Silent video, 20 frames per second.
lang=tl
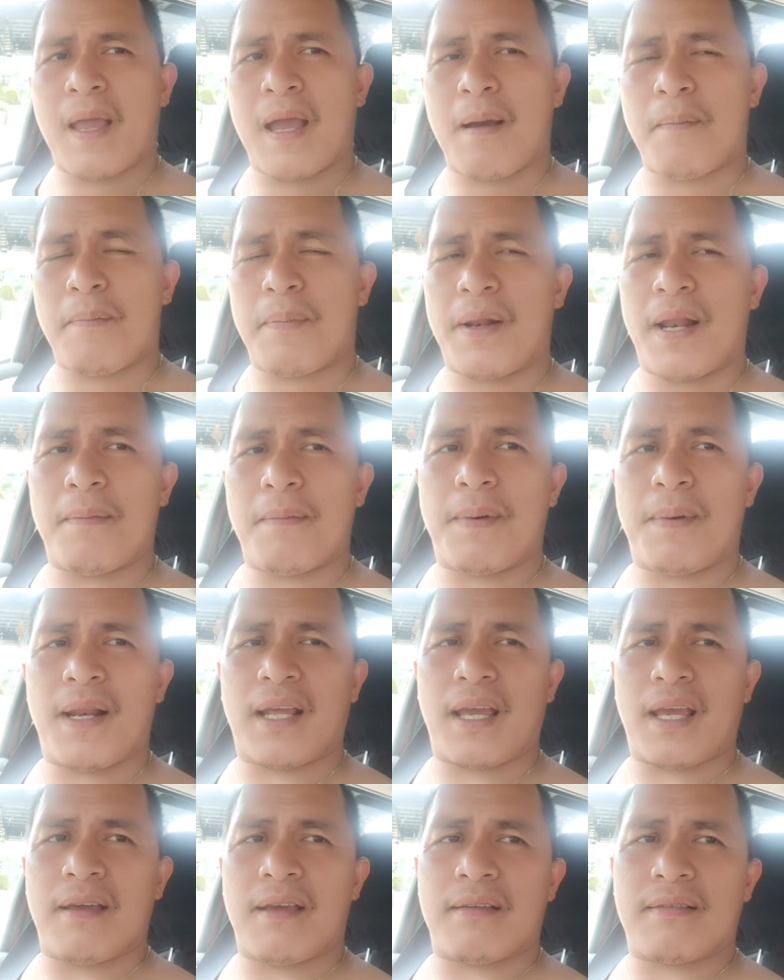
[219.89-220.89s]
apil-apil
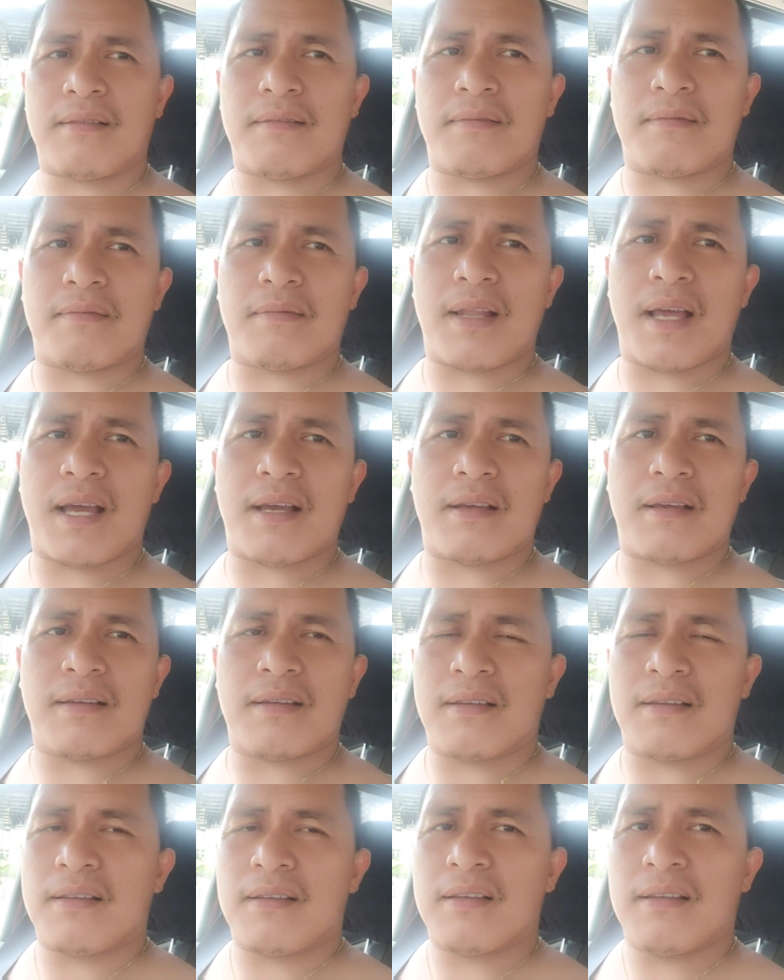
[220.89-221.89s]
kay na
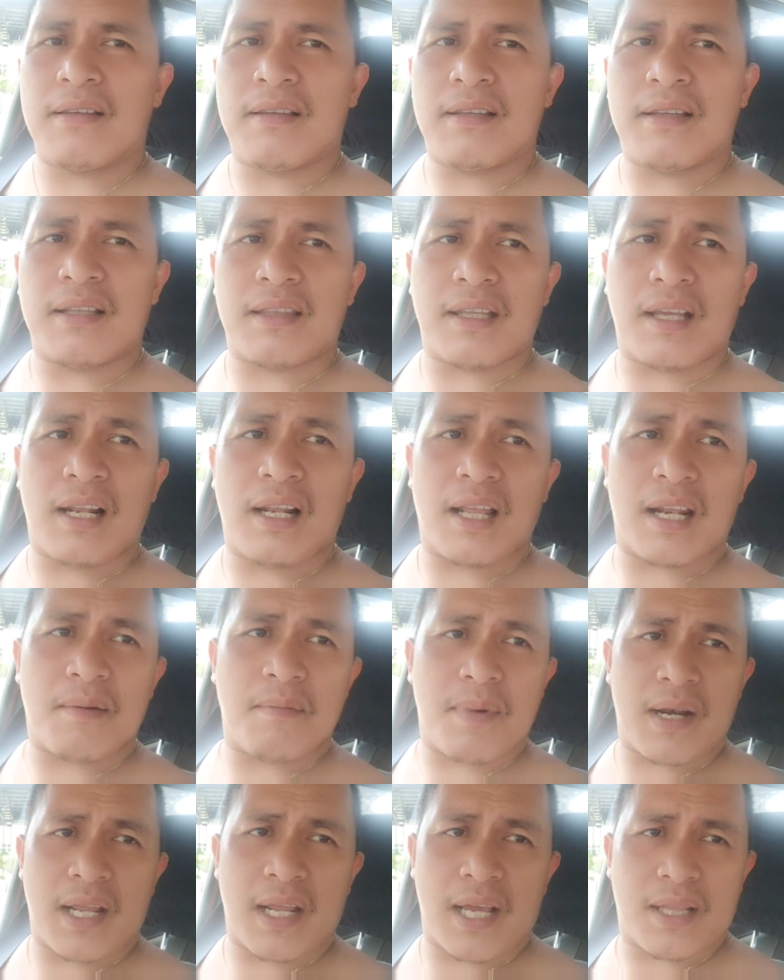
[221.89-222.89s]
dili ra
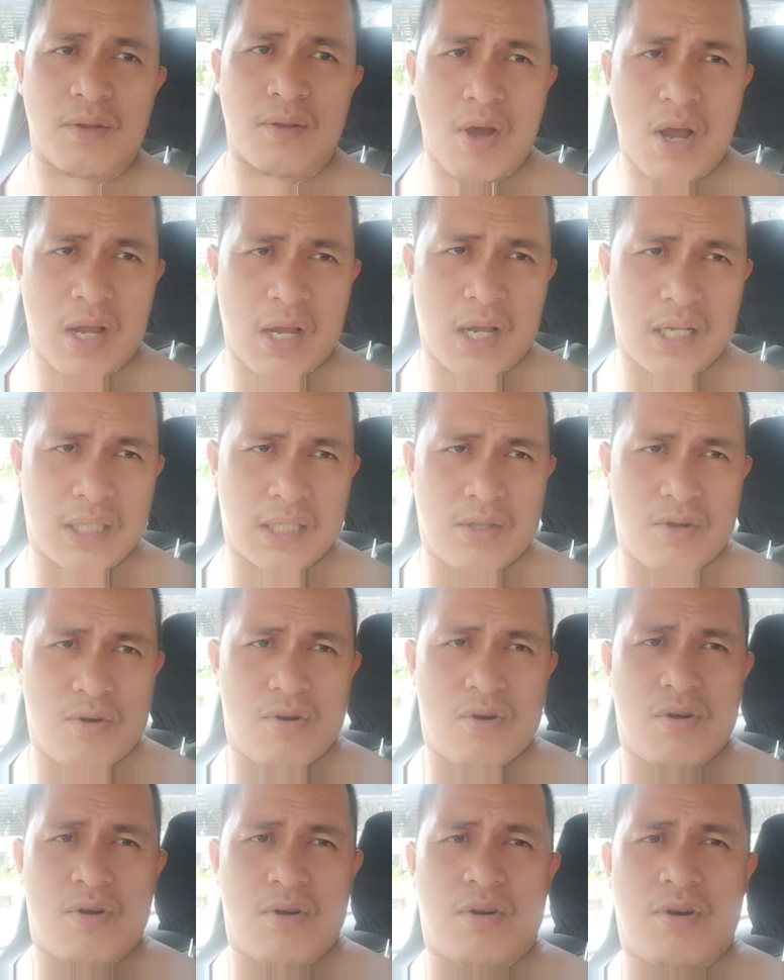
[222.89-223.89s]
ba ni ato ang gasto
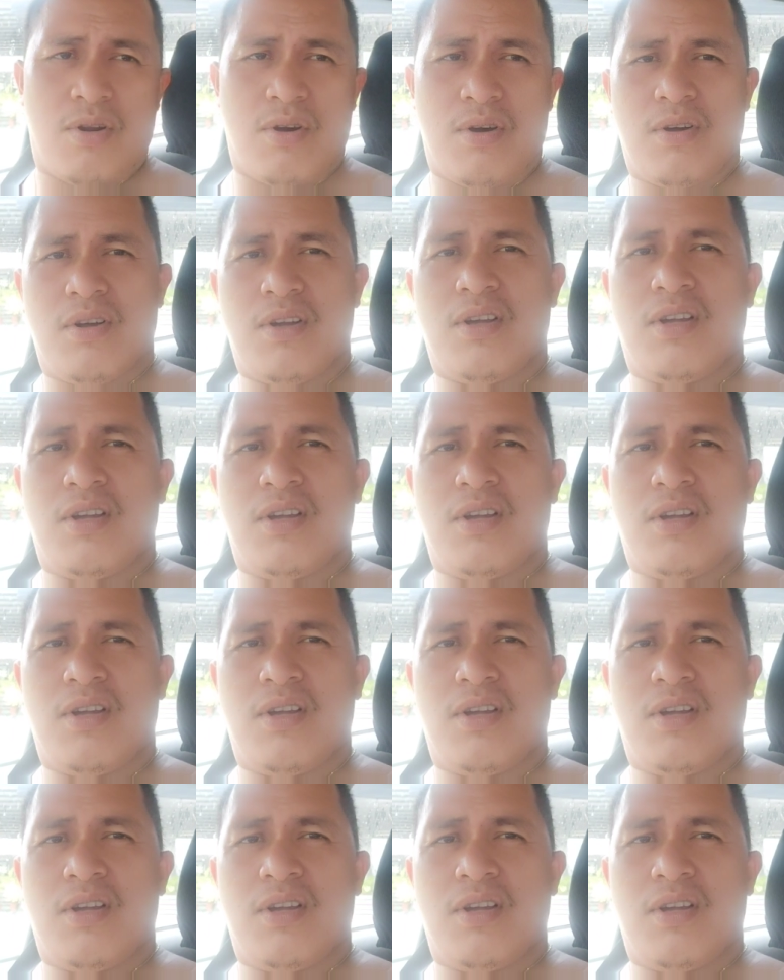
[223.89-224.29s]
no